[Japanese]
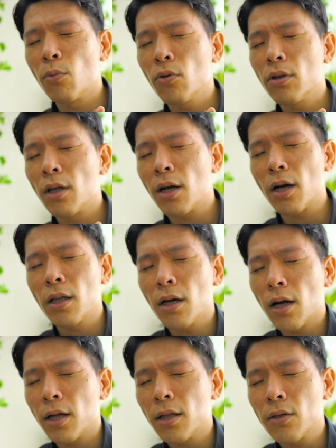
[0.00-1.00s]
思って、体
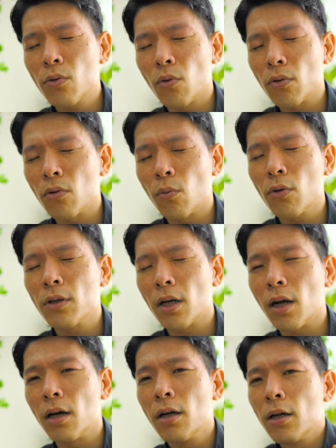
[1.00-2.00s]
が硬そうと思った
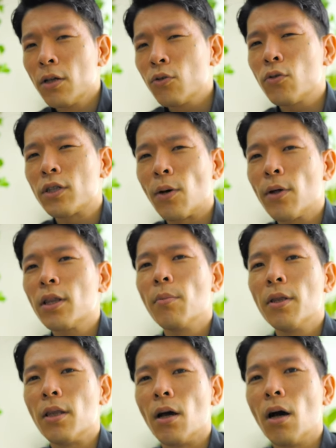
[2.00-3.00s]
ら、ちょっと触って
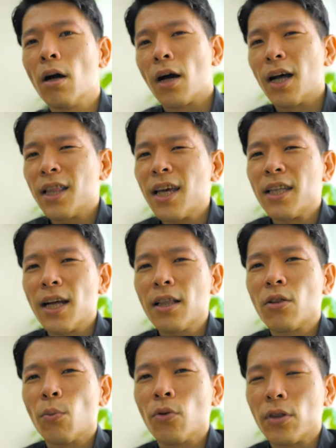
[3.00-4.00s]
みて、あ、硬いな
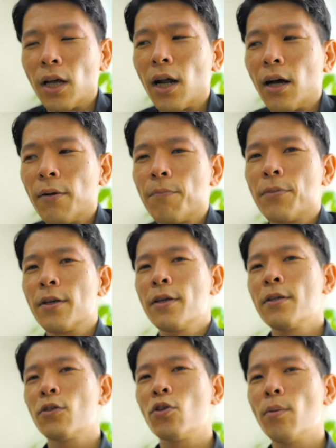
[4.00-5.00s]
と思ったら、
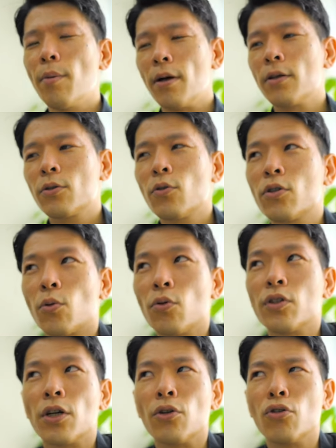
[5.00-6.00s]
そのまま少しこ
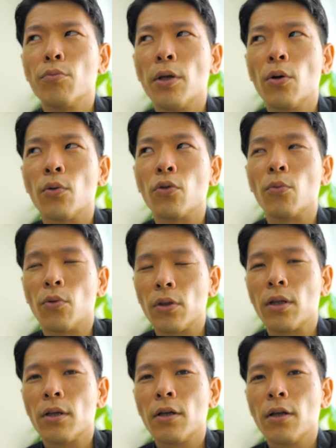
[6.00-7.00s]
れじゃあ緩めようと思っ
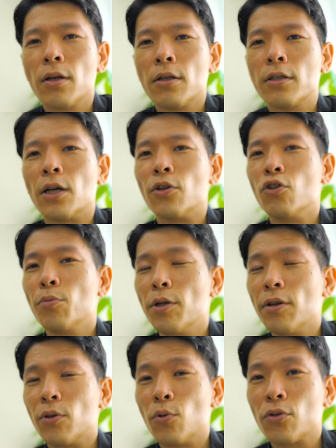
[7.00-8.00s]
て。じゃあ緩め
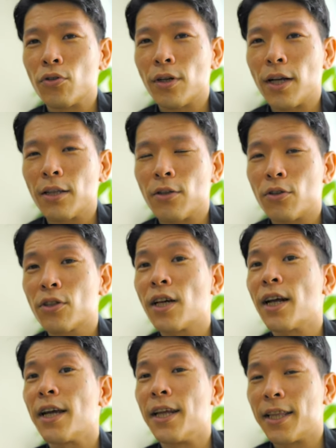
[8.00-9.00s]
るにはどうするかって、
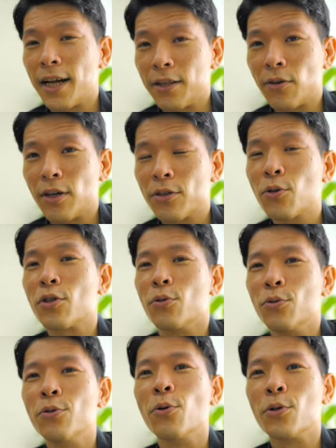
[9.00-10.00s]
力入れたりとか、少し
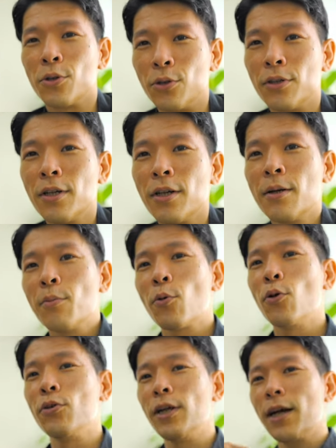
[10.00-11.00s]
運動する。
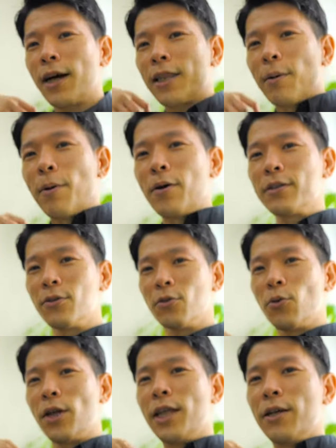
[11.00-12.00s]
こういうね、肩回しの
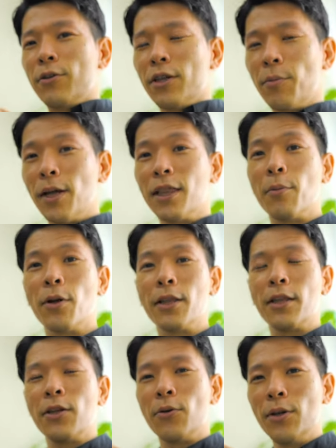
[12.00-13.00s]
トレーニングとかもやってもらっ
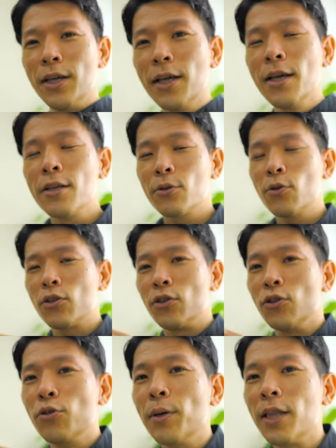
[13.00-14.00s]
てるように、少し
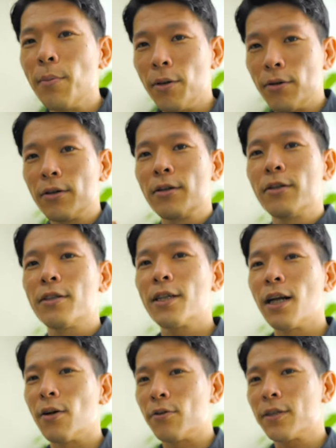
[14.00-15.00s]
緩めてみる。
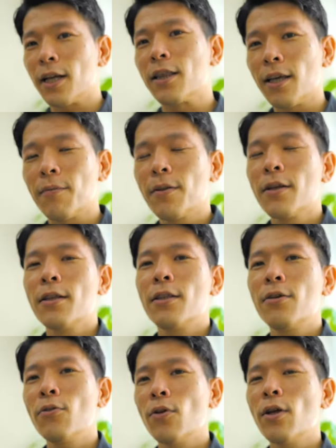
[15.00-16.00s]
力を使ってっ
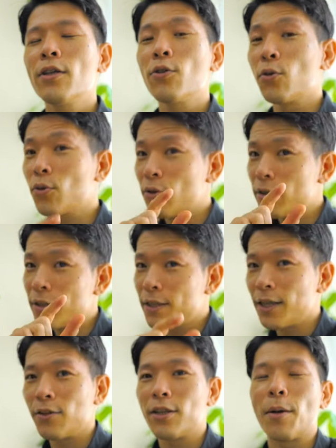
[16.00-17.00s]
ていうのをね、ちょっとずつでい
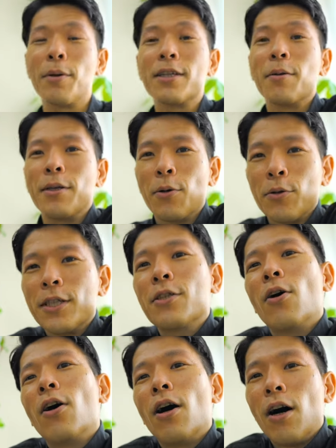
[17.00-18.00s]
いので試してみてほしい
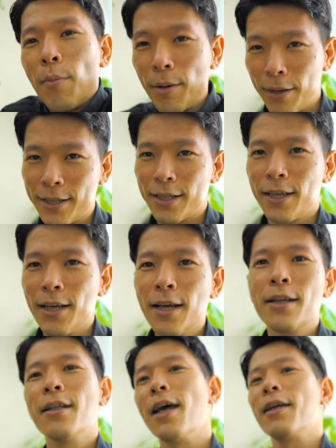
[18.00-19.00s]
と思います。
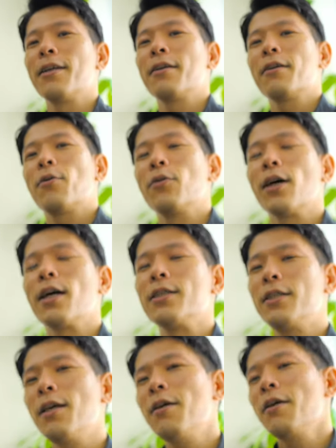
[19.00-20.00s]
はい。こんな感じ
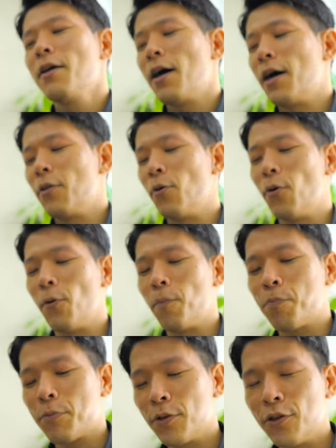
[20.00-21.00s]
で、あの、
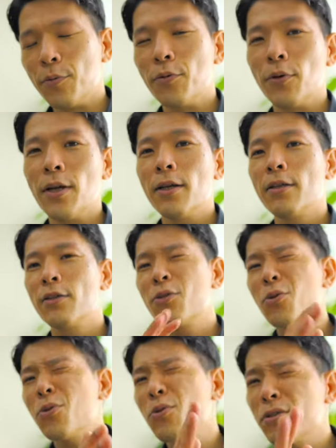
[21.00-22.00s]
自分をね、
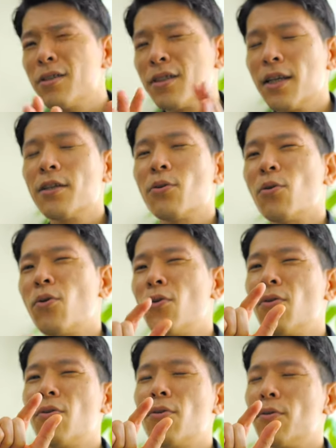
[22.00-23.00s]
ちょっとずつね、そ
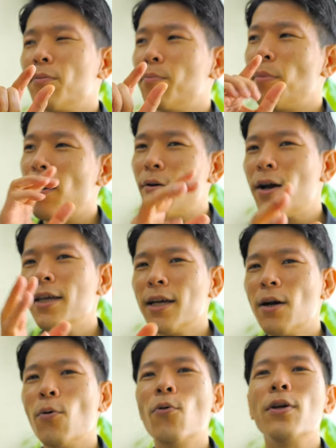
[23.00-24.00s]
の、場合
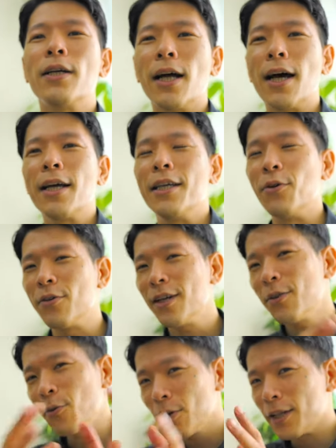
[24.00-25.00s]
が多いから、いろんな
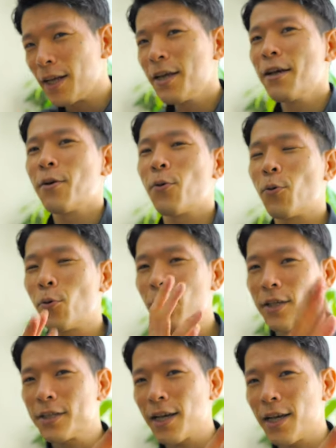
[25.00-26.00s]
とこにね、ここ
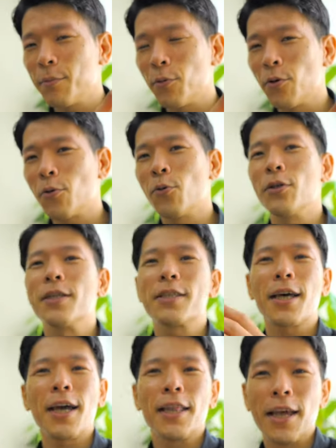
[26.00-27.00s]
で使えるもの、ここで
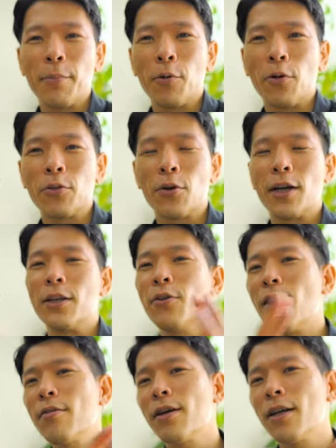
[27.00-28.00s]
使えないものとか、いろい
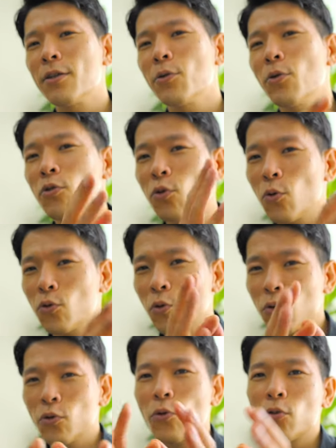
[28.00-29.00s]
ろあるから、それをちょこちょ
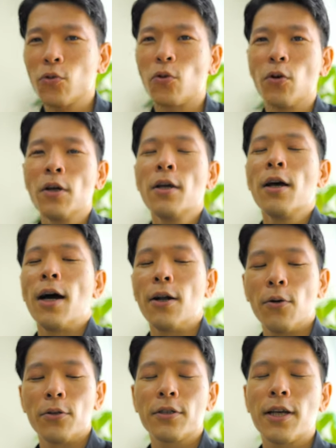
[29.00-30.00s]
こちょこちょこ、あ
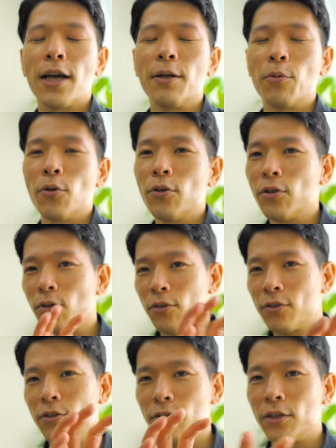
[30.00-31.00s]
の、使えるものっていうのを
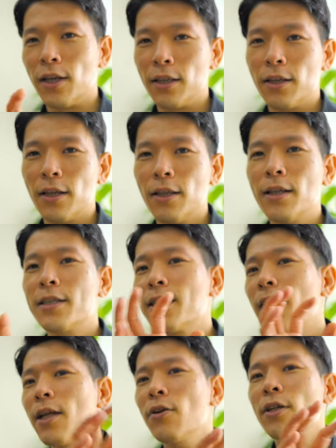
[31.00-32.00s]
作っていって、で、
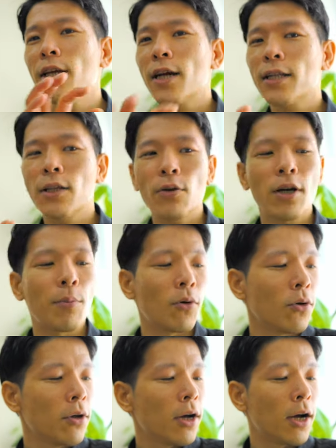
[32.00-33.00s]
力の入れ方とか
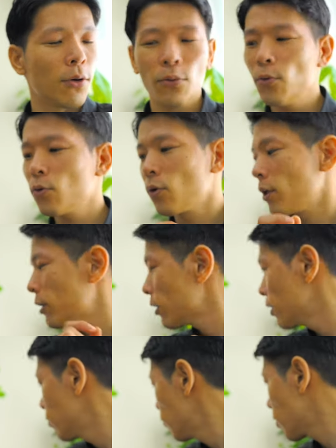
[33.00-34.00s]
も、あの、ノートに
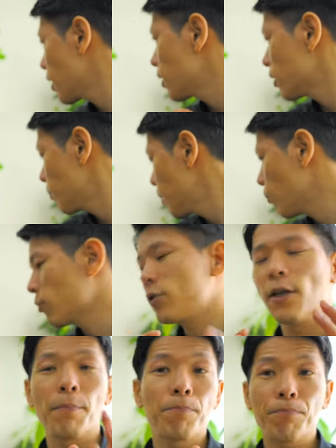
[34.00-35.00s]
いろいろ書いてメモし
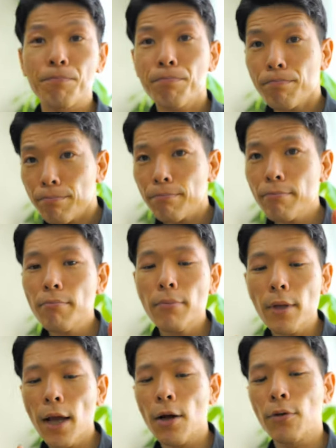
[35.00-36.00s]
て、
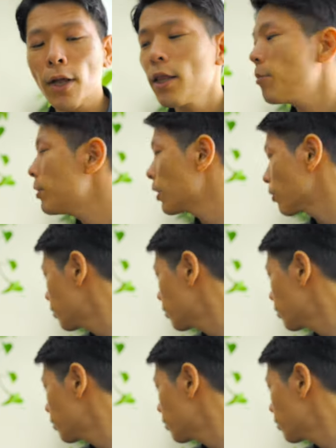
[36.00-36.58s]
あの、何でもいいんだけ